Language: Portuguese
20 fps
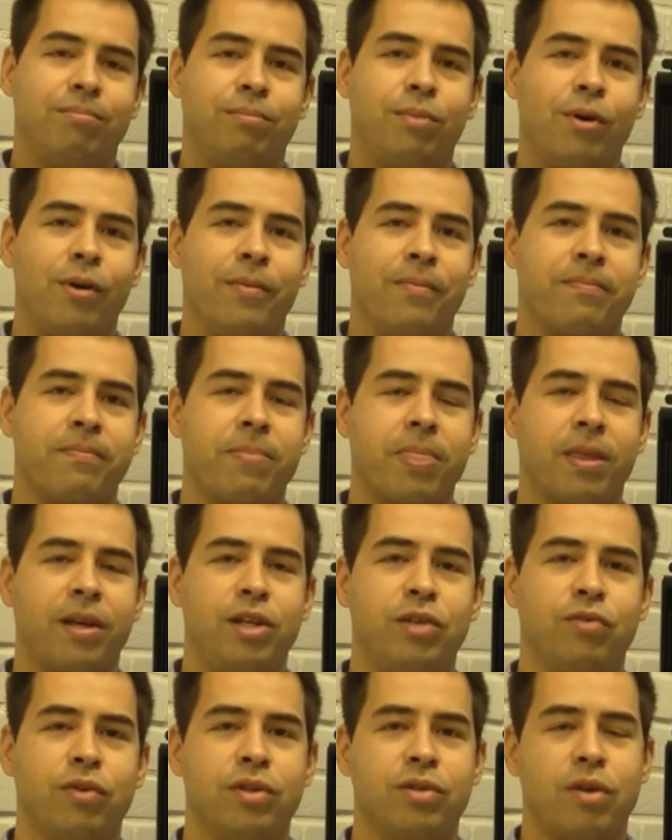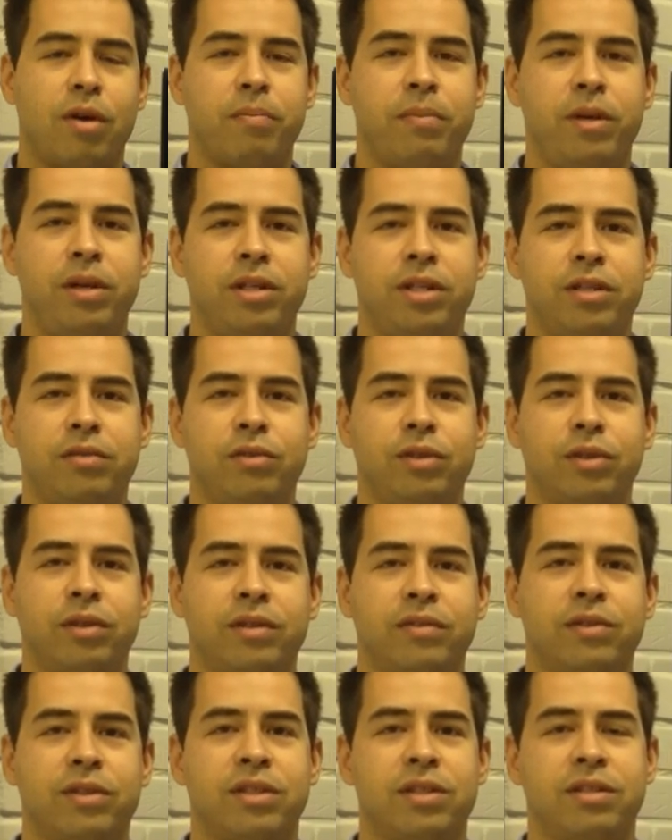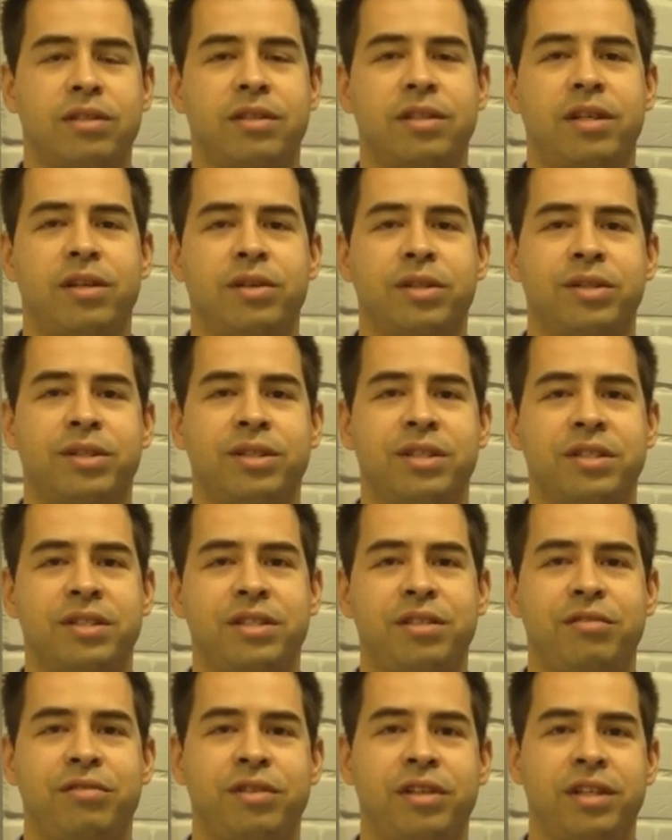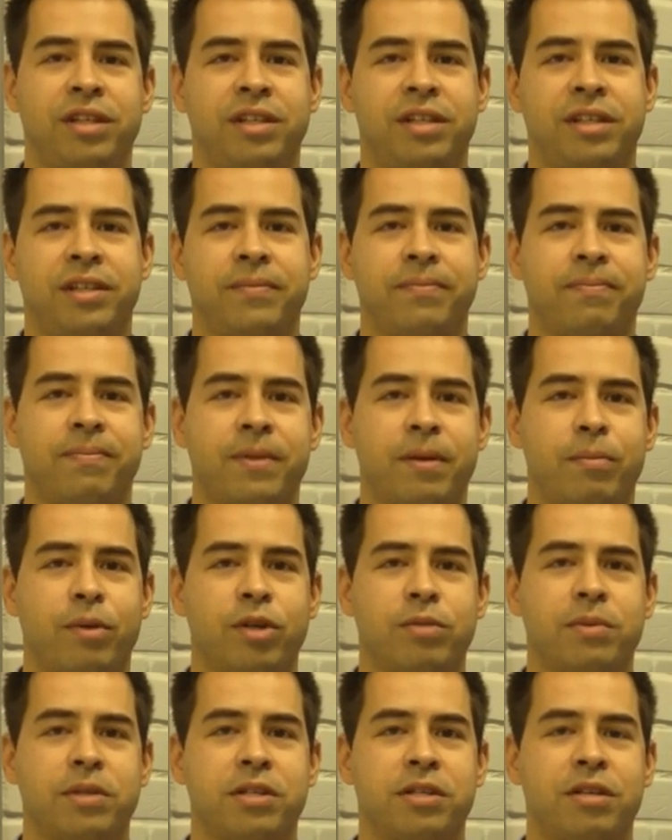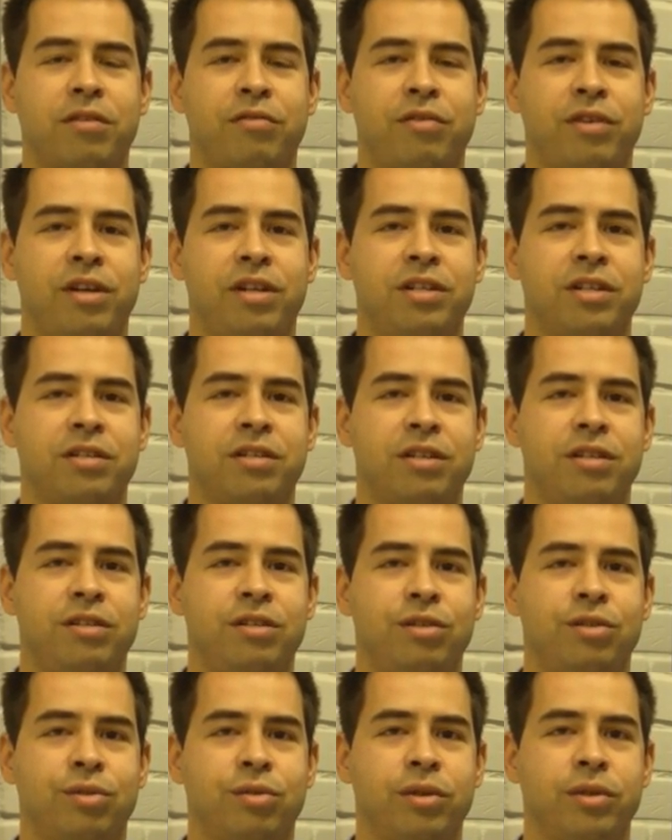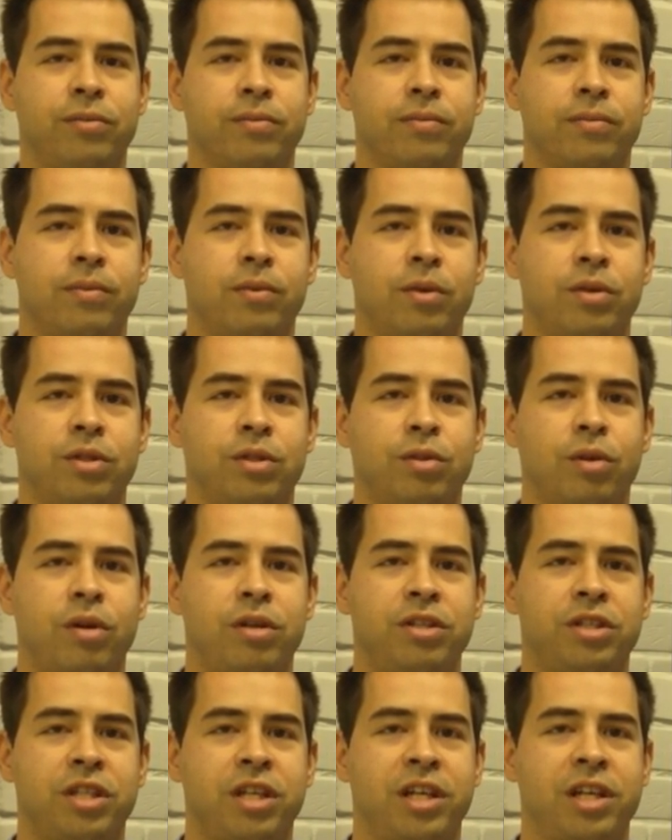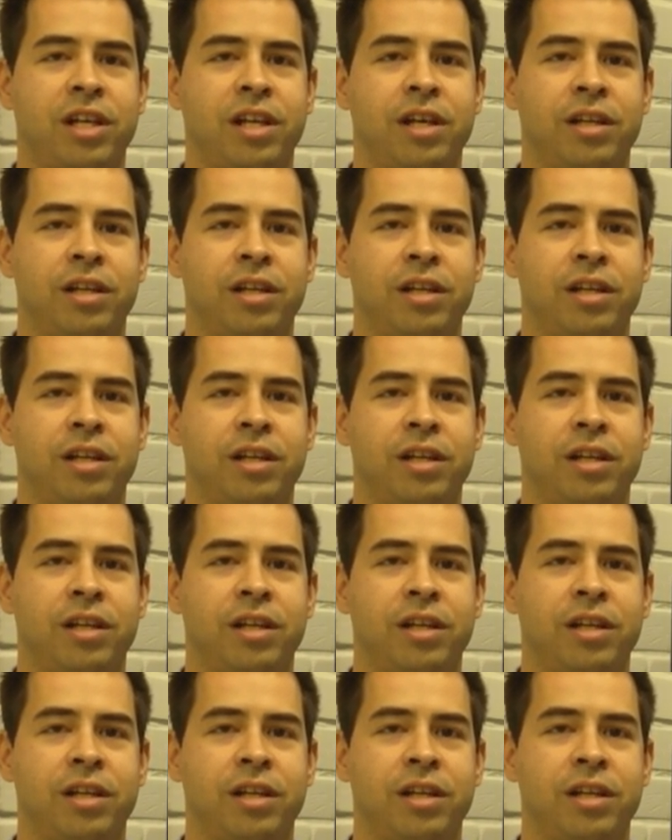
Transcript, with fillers: Bom, isso foi só um aperitivo do que vocês terão a chance de ver na, na próxima sexta-feira, dia 6 de junho, no auditório de Engenharia